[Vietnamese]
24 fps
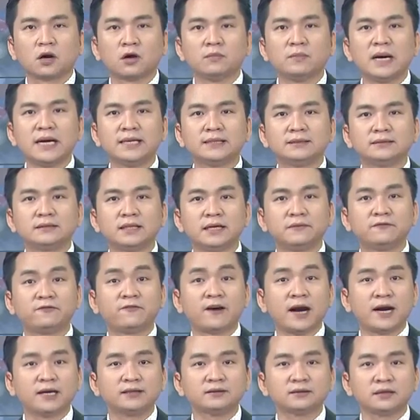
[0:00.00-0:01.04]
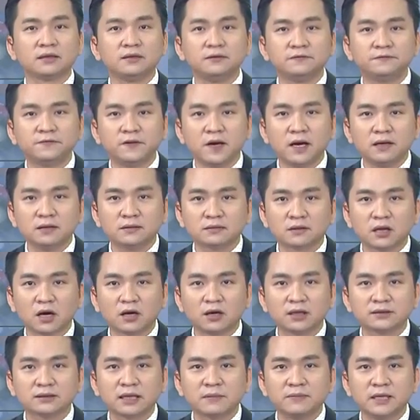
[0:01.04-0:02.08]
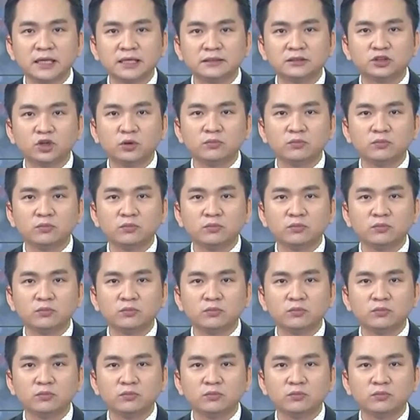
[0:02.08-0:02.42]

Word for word: Có bệnh thì vái tứ phương, đó là tâm lý